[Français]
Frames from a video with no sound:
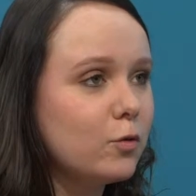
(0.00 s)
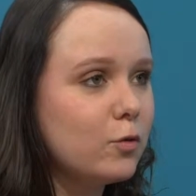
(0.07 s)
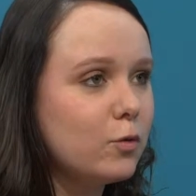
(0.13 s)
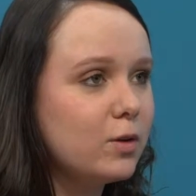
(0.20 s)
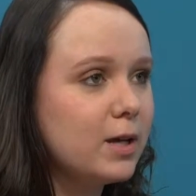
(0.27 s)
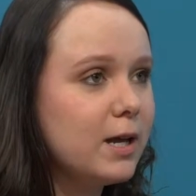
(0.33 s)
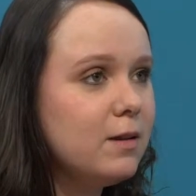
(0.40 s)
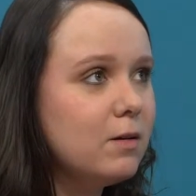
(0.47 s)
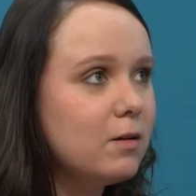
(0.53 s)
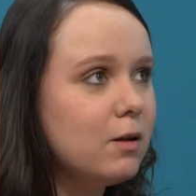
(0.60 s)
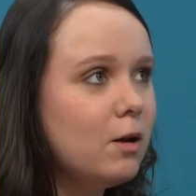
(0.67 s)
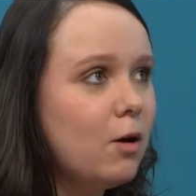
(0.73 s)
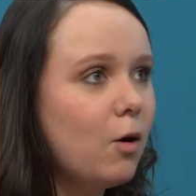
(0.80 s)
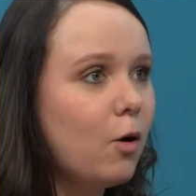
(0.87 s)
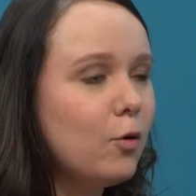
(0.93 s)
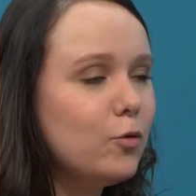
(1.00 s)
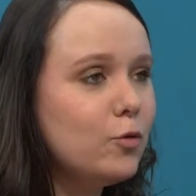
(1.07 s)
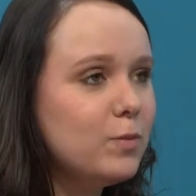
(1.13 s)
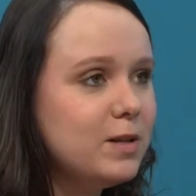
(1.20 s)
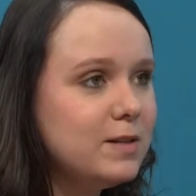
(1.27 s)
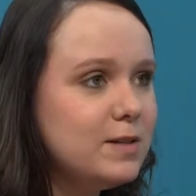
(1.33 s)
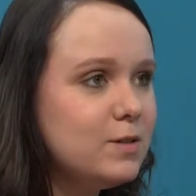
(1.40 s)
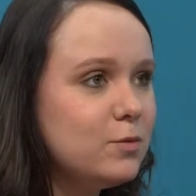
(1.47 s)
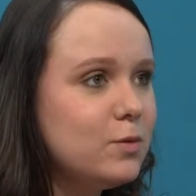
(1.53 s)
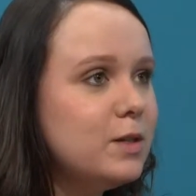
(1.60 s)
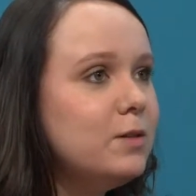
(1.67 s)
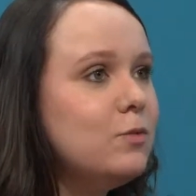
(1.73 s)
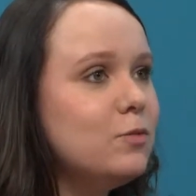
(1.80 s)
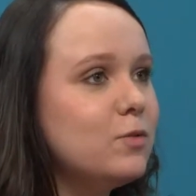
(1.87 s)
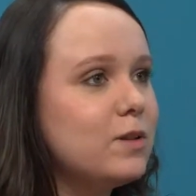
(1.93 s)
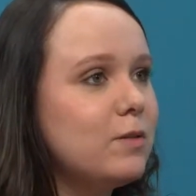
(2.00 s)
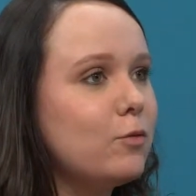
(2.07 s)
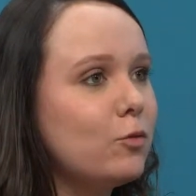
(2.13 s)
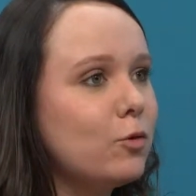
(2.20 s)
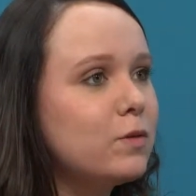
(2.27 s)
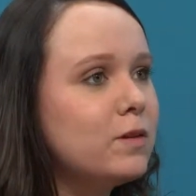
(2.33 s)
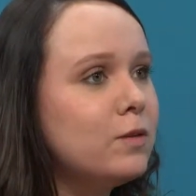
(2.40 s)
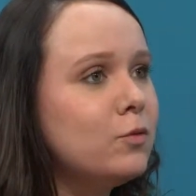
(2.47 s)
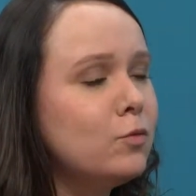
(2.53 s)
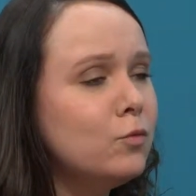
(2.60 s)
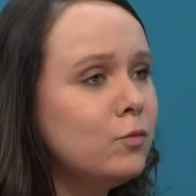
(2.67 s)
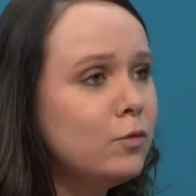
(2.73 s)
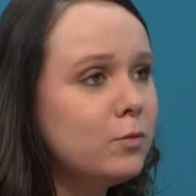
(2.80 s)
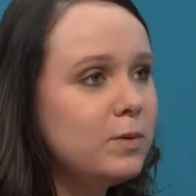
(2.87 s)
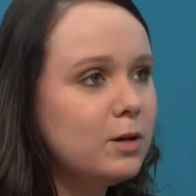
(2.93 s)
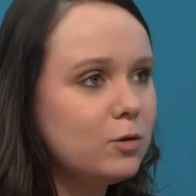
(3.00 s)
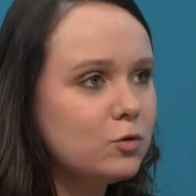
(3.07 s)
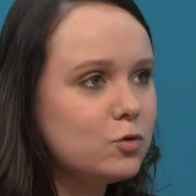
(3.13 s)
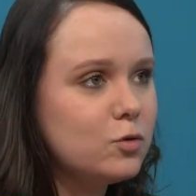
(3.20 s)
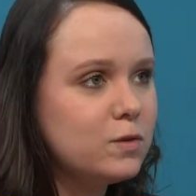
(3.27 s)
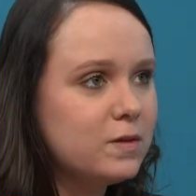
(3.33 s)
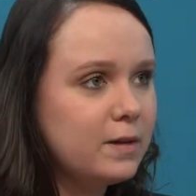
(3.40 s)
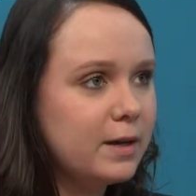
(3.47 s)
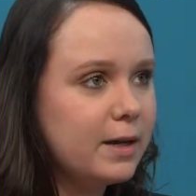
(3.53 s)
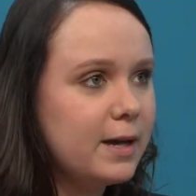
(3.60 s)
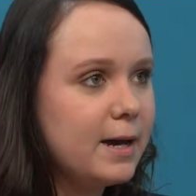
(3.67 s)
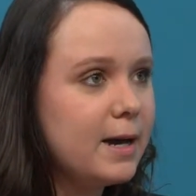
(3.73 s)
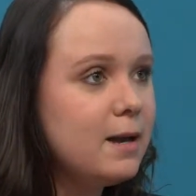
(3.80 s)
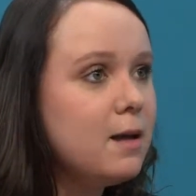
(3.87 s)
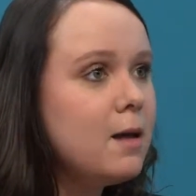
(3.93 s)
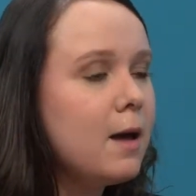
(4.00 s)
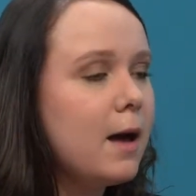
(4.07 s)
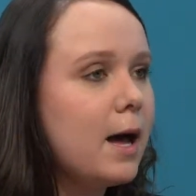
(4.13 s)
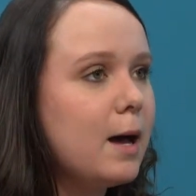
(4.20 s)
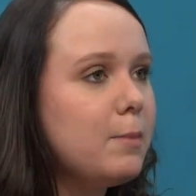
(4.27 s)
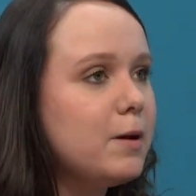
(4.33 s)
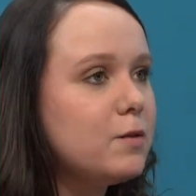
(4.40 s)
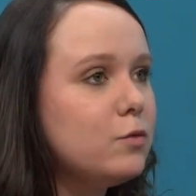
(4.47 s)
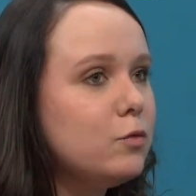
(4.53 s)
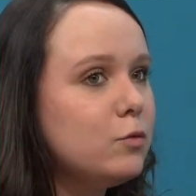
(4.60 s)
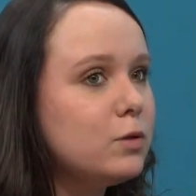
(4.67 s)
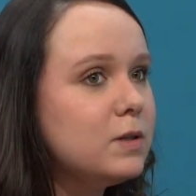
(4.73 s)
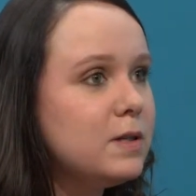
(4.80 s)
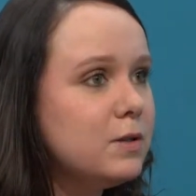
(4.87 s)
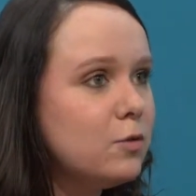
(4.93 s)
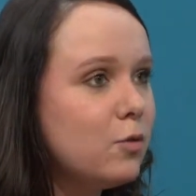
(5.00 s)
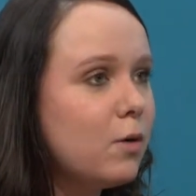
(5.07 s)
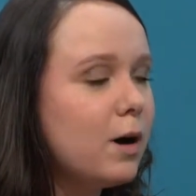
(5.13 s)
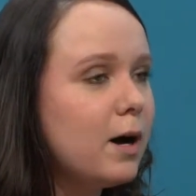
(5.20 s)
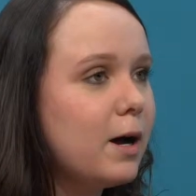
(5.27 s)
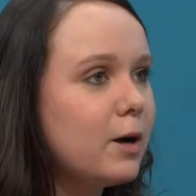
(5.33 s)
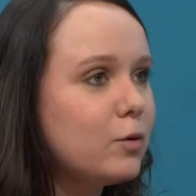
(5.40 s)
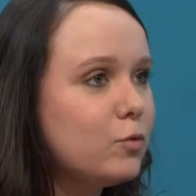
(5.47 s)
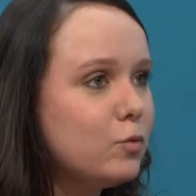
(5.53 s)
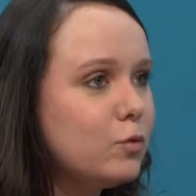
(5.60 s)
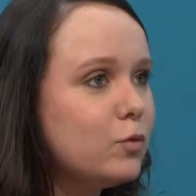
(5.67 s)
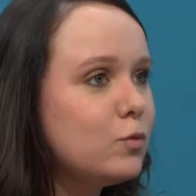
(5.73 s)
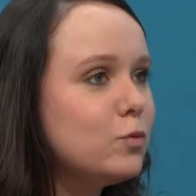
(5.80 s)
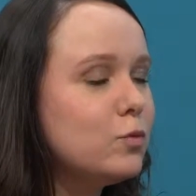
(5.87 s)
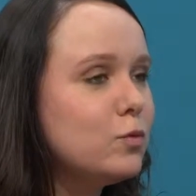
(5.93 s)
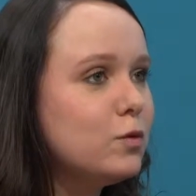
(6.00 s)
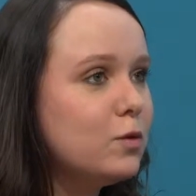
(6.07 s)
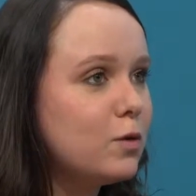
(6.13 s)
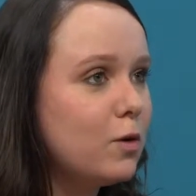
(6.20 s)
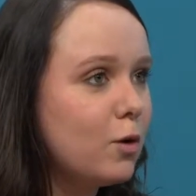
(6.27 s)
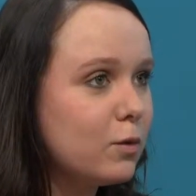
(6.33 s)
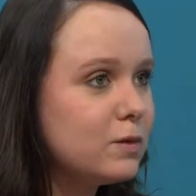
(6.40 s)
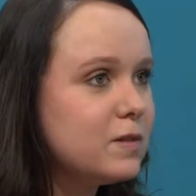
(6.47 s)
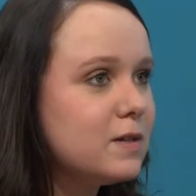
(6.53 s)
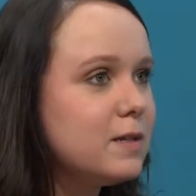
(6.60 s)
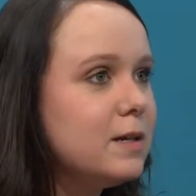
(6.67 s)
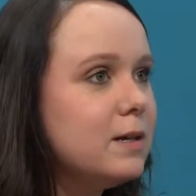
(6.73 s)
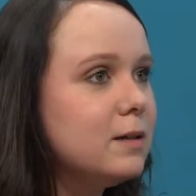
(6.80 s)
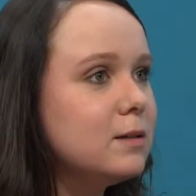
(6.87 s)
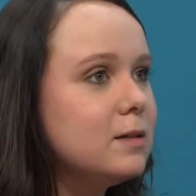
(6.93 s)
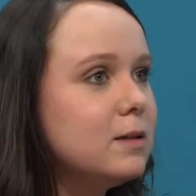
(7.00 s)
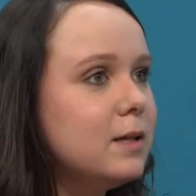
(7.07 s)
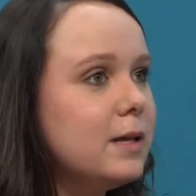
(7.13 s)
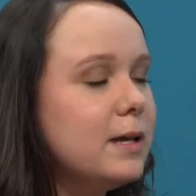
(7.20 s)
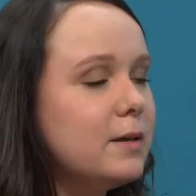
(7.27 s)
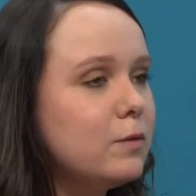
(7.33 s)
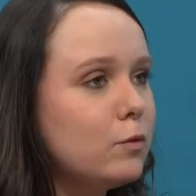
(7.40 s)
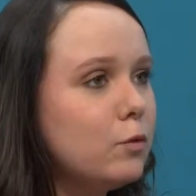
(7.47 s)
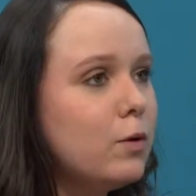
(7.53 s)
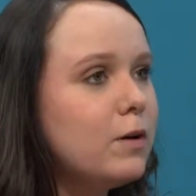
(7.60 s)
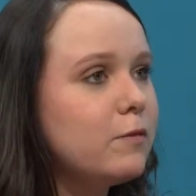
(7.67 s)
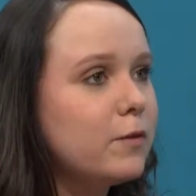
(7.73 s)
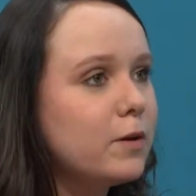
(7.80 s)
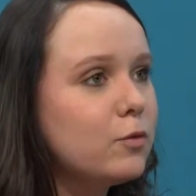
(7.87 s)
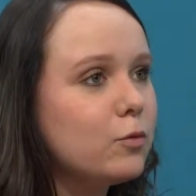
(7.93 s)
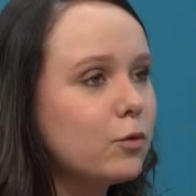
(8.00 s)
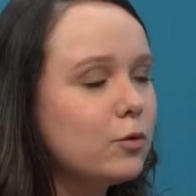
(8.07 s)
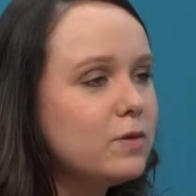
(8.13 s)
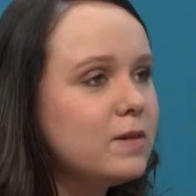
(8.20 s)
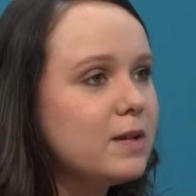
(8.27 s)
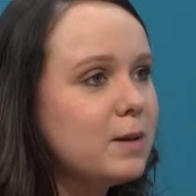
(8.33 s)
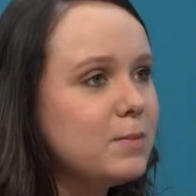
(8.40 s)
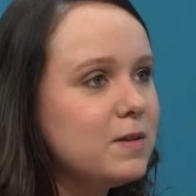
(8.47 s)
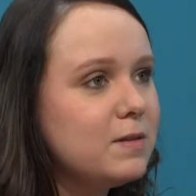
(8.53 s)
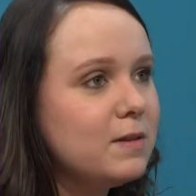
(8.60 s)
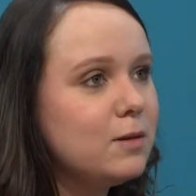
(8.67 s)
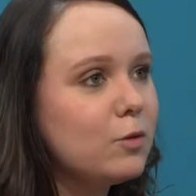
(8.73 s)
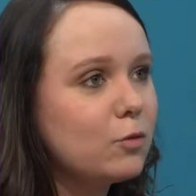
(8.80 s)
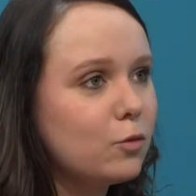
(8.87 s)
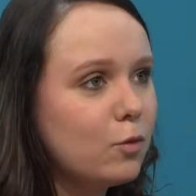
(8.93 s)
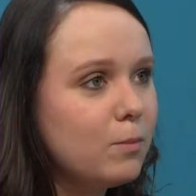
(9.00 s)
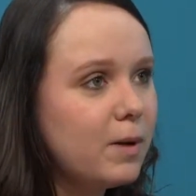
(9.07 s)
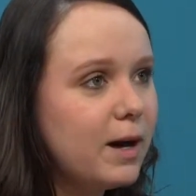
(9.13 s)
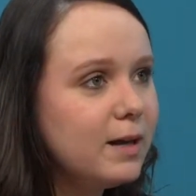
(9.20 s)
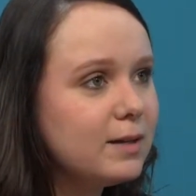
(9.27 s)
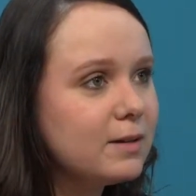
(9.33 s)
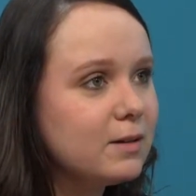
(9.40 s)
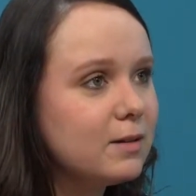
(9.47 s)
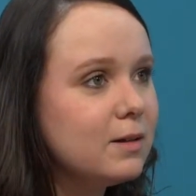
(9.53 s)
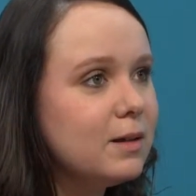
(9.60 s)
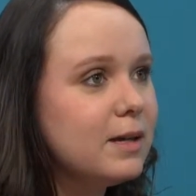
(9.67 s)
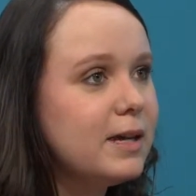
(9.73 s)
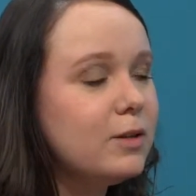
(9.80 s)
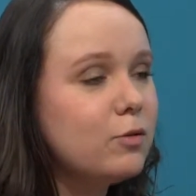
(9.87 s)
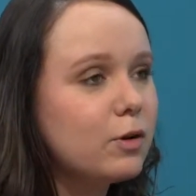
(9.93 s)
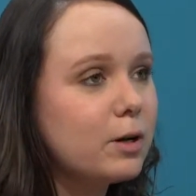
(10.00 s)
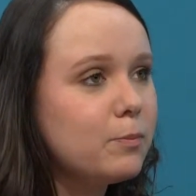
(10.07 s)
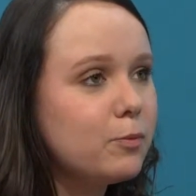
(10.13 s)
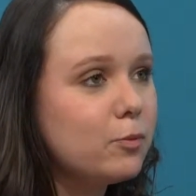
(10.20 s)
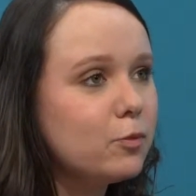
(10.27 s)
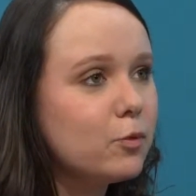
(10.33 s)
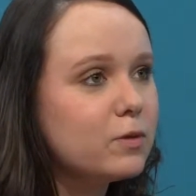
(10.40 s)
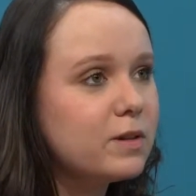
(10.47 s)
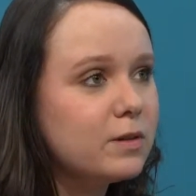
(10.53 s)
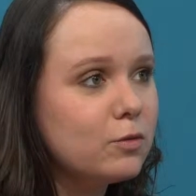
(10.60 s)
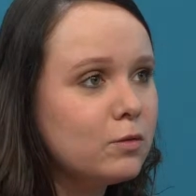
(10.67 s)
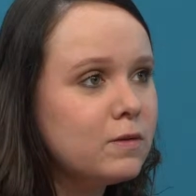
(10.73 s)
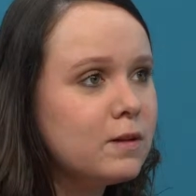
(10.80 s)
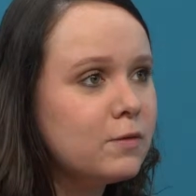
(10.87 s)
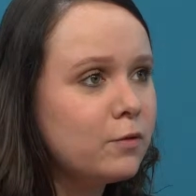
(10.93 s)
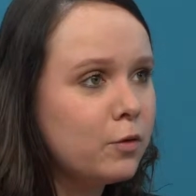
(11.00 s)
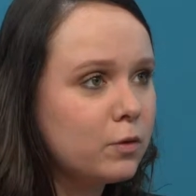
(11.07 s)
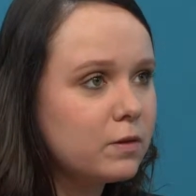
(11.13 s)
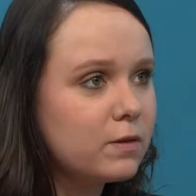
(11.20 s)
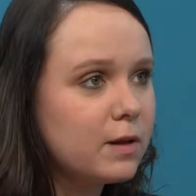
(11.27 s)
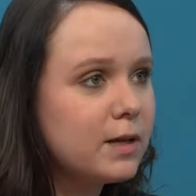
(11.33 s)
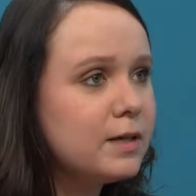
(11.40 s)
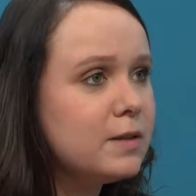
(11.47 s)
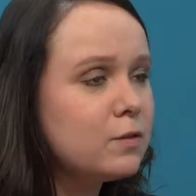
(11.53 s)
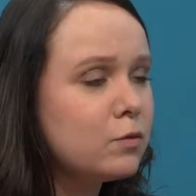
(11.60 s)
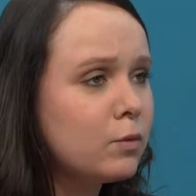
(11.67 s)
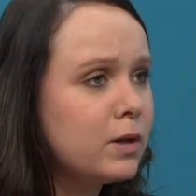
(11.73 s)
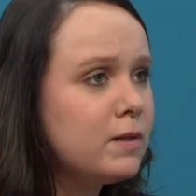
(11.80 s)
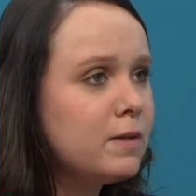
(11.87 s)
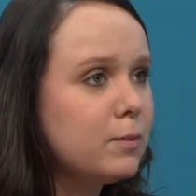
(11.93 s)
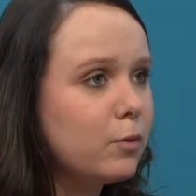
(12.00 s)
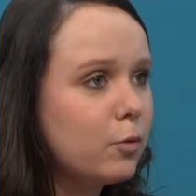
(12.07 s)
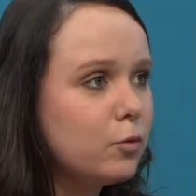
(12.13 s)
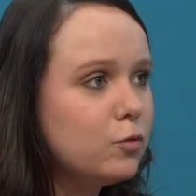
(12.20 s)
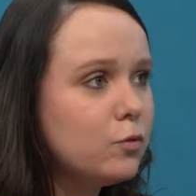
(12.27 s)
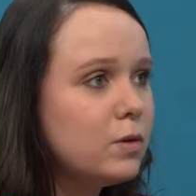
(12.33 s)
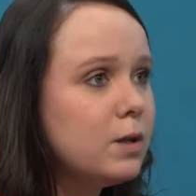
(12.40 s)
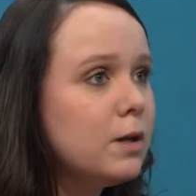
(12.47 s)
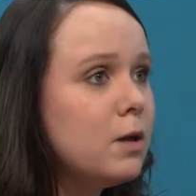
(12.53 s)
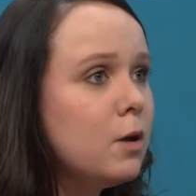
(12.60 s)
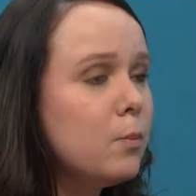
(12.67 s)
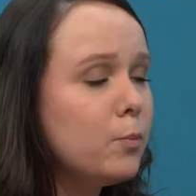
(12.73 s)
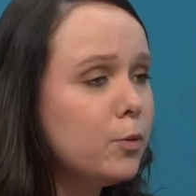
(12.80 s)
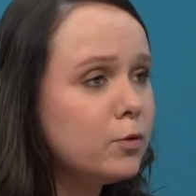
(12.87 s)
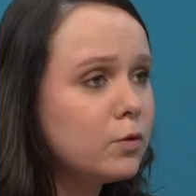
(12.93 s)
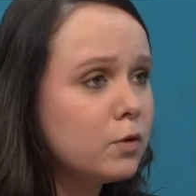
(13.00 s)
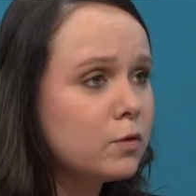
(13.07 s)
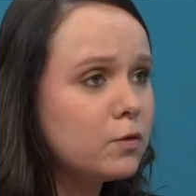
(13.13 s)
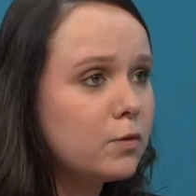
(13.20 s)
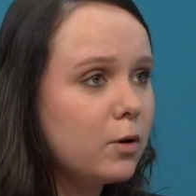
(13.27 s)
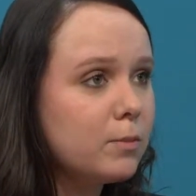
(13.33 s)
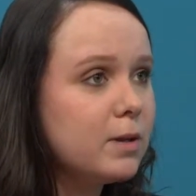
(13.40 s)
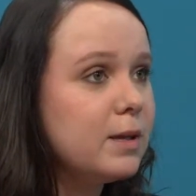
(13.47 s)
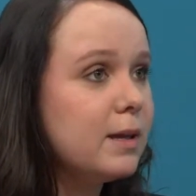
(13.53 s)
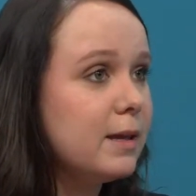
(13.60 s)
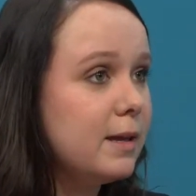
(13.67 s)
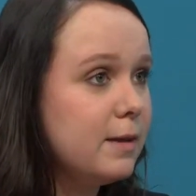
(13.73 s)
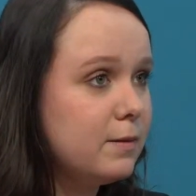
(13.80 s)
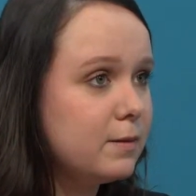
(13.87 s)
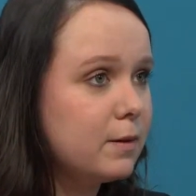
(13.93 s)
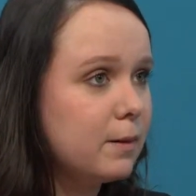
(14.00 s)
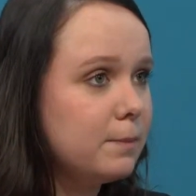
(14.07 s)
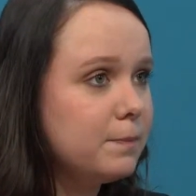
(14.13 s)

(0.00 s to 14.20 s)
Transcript: ce cadre, en 2018, nous avons lancé de nouveaux mélanges de céréales à base de quinoa, couscous, lentilles, et ce afin de redynamiser notre marque et de répondre aux attentes des Français qui souhaitent des produits transformé et sain.